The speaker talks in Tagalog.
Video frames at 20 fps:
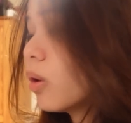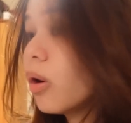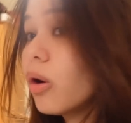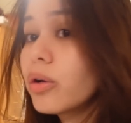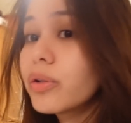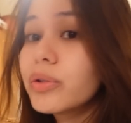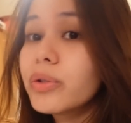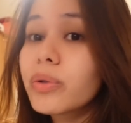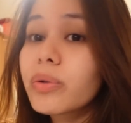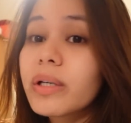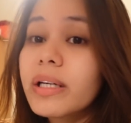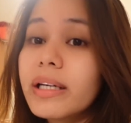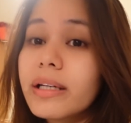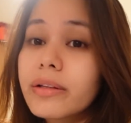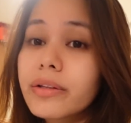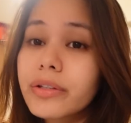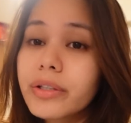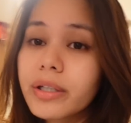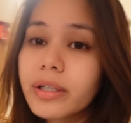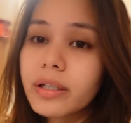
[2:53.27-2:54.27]
on yung
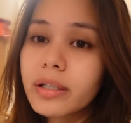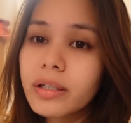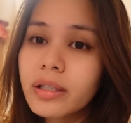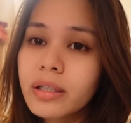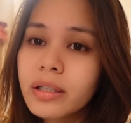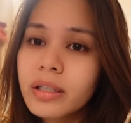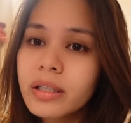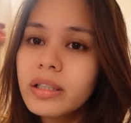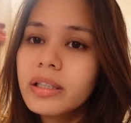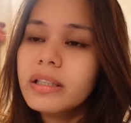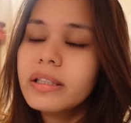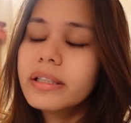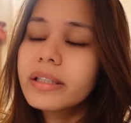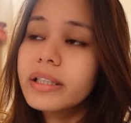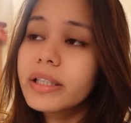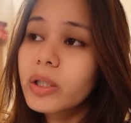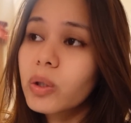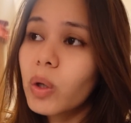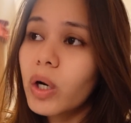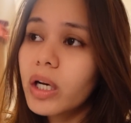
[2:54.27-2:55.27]
heater.
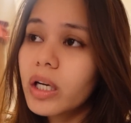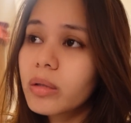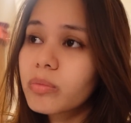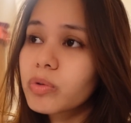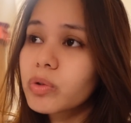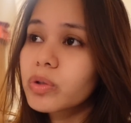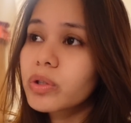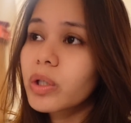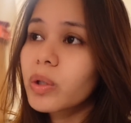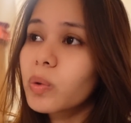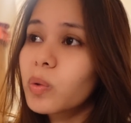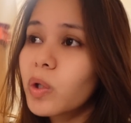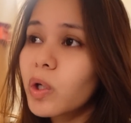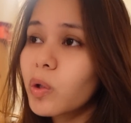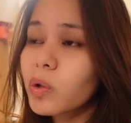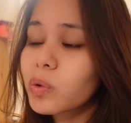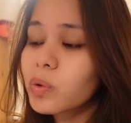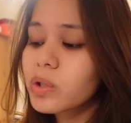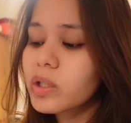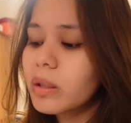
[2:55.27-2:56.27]
Di ko alam kung nakuha
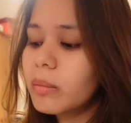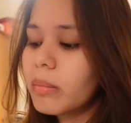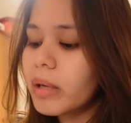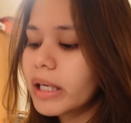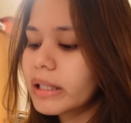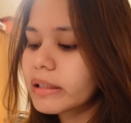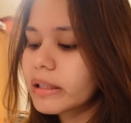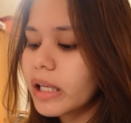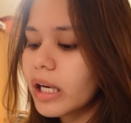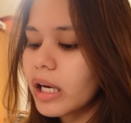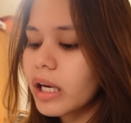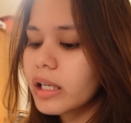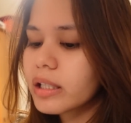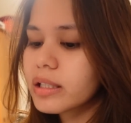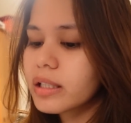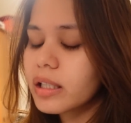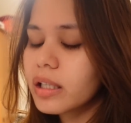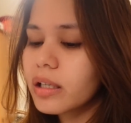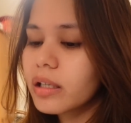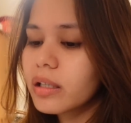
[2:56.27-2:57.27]
ko to sa bata
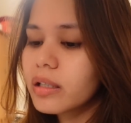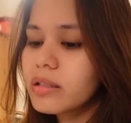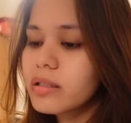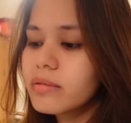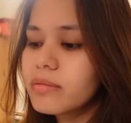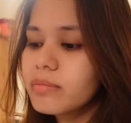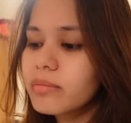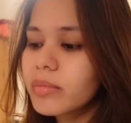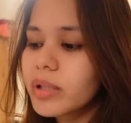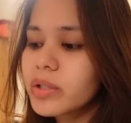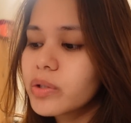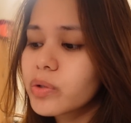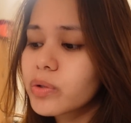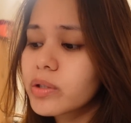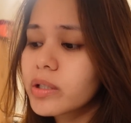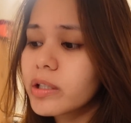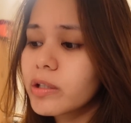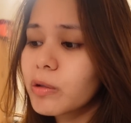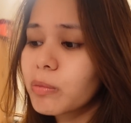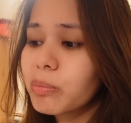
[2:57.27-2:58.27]
kasi medyo
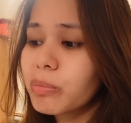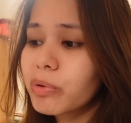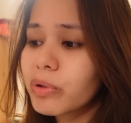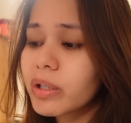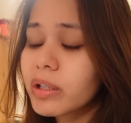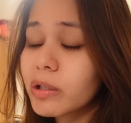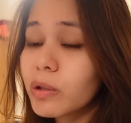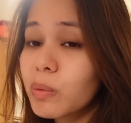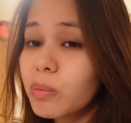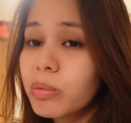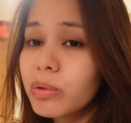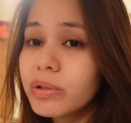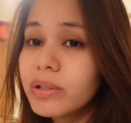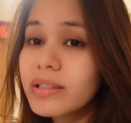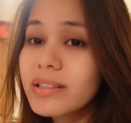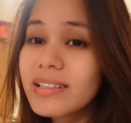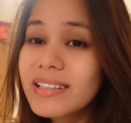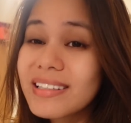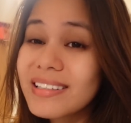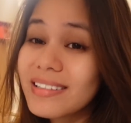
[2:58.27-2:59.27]
sinapon at ubo
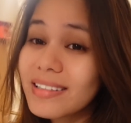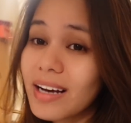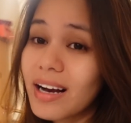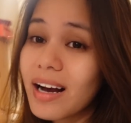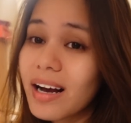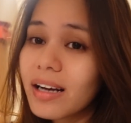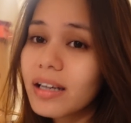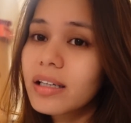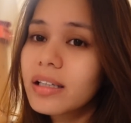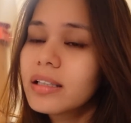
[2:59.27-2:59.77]
din si Zach.